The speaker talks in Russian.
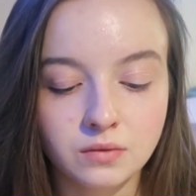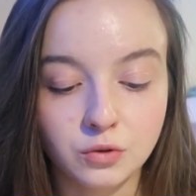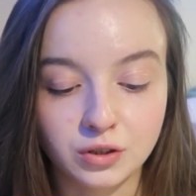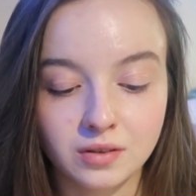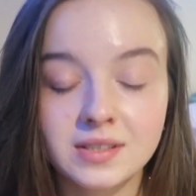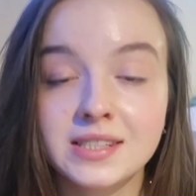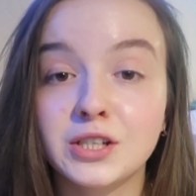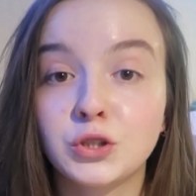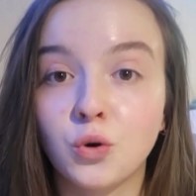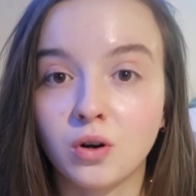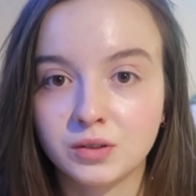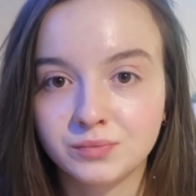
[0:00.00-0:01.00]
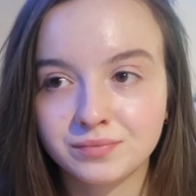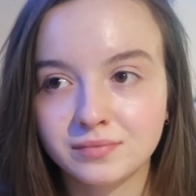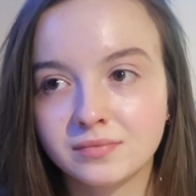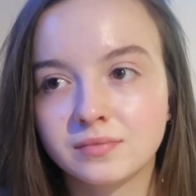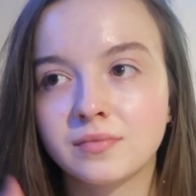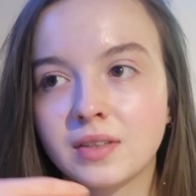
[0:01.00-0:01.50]
Вот, ТикТок.
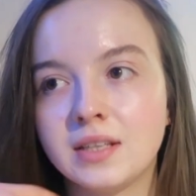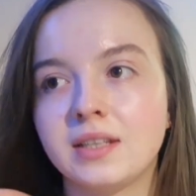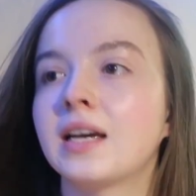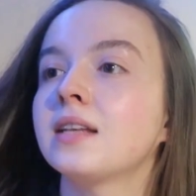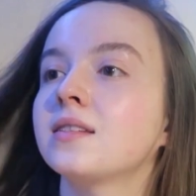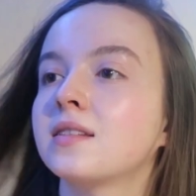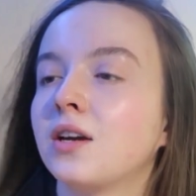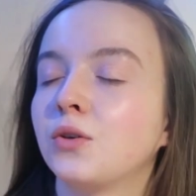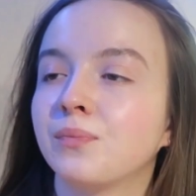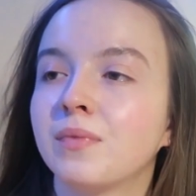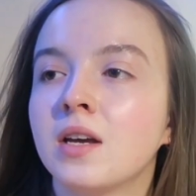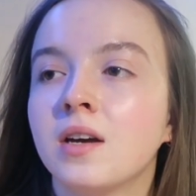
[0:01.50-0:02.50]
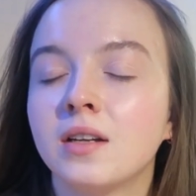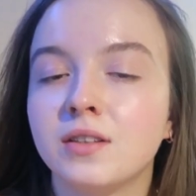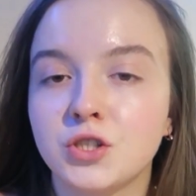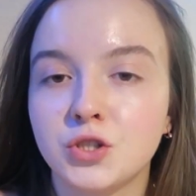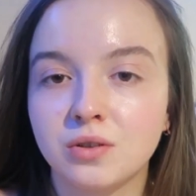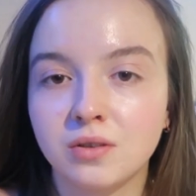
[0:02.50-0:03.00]
Я не знаю
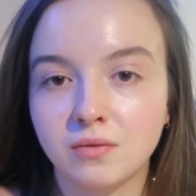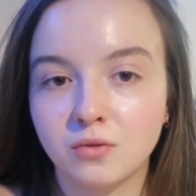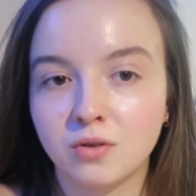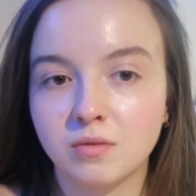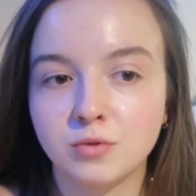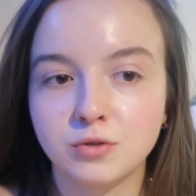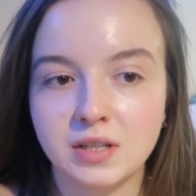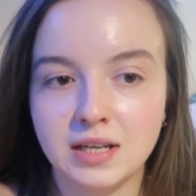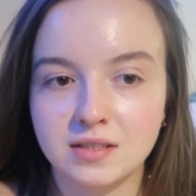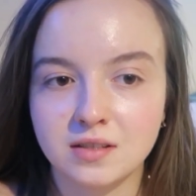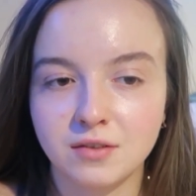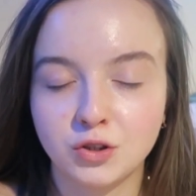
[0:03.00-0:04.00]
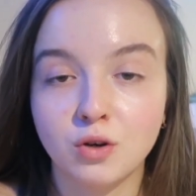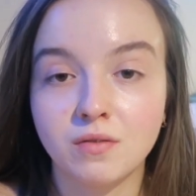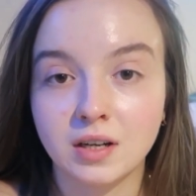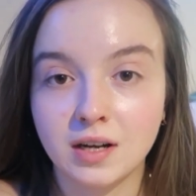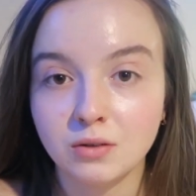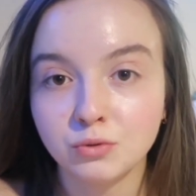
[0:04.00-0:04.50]
насчет того, буду ли я создавать
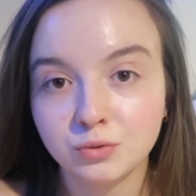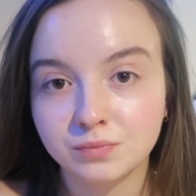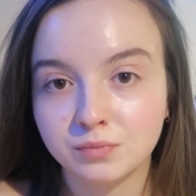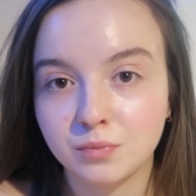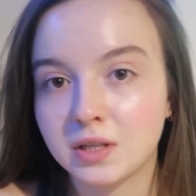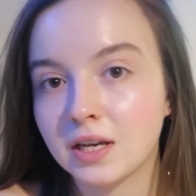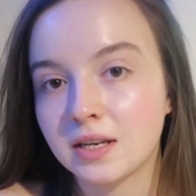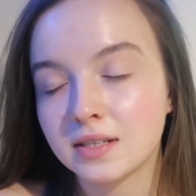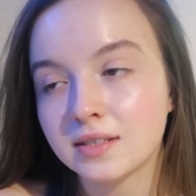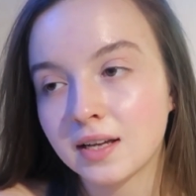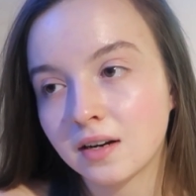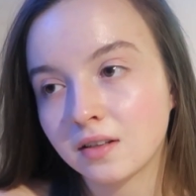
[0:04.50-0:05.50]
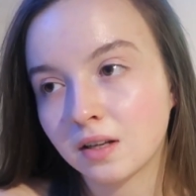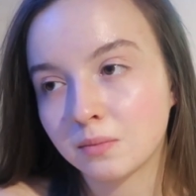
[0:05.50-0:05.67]
новый аккаунт. У меня есть старый,